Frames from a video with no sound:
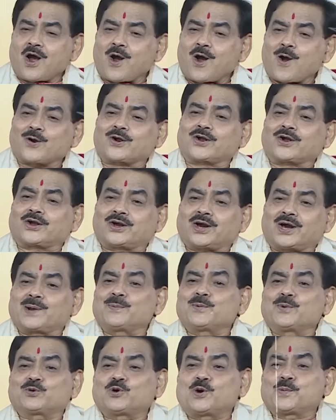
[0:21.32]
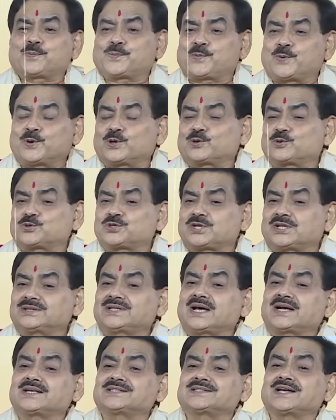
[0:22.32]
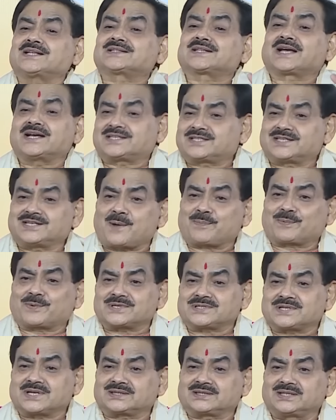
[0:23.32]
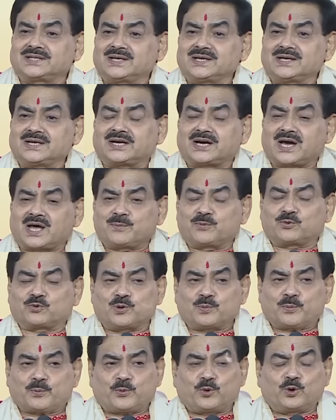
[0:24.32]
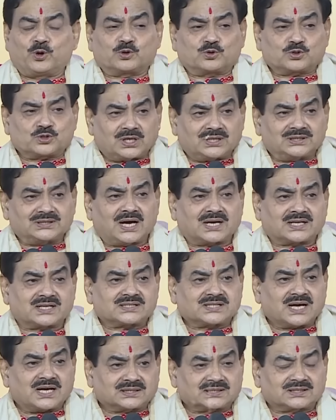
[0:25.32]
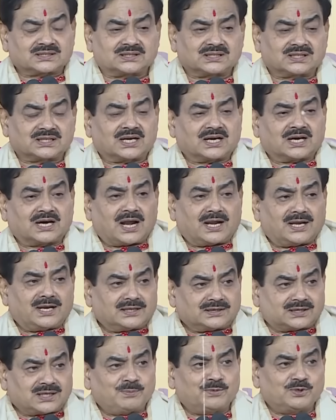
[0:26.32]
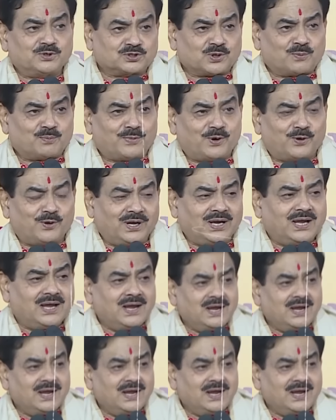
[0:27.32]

और कर्म को पूर्ण कुशलता के साथ कैसे आप कर सकते हैं कर्म को पूर्ण कुशलता के साथ करना तब भी संभव है